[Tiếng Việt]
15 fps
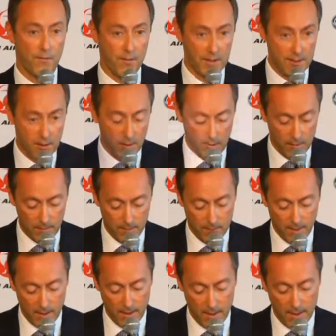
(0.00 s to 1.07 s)
và
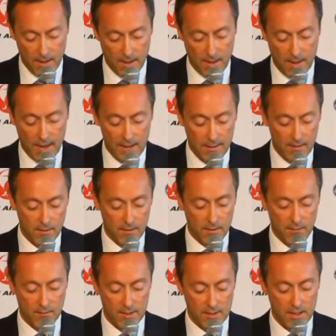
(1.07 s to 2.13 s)
ANA đều đã
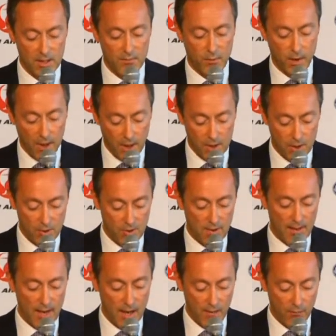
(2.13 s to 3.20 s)
mua nhiều máy bay
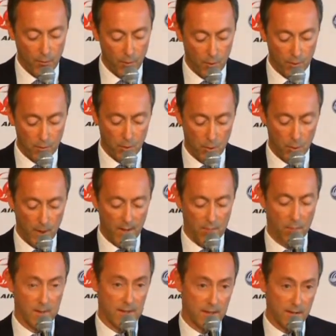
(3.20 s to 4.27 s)
Dreamliner.
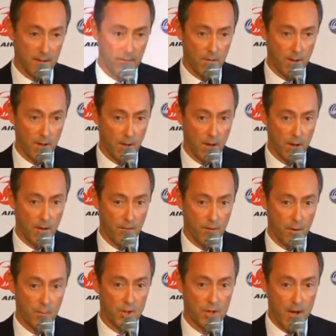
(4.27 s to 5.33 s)
Chủ tịch và giám đốc điều
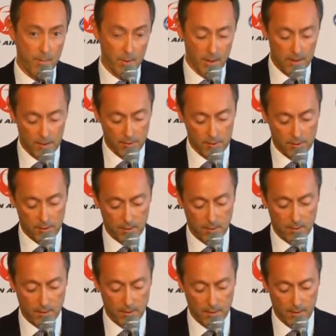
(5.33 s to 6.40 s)
hành của Airbus,
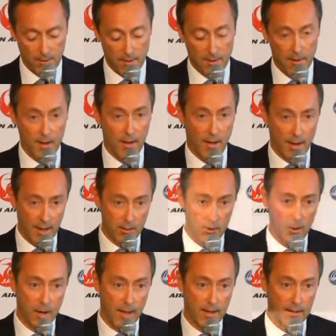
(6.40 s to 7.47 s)
ông Fabrice
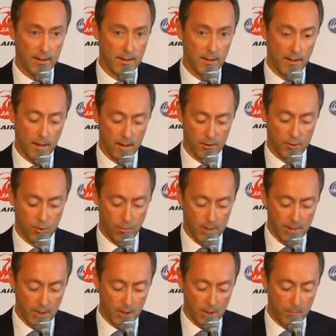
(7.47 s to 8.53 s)
Paget cho biết,
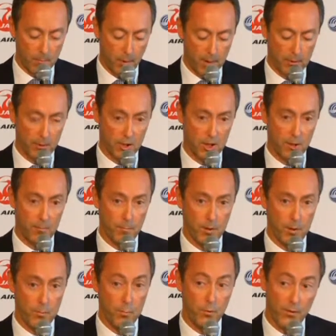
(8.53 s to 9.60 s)
cho đến nay,
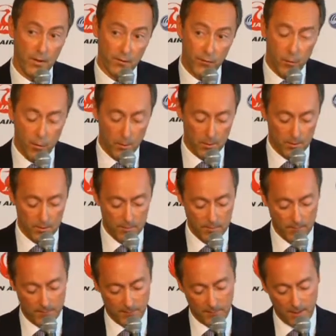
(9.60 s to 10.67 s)
đơn đặt hàng của
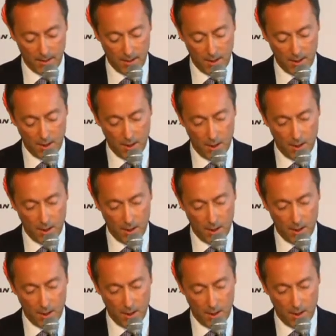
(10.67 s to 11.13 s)
JAL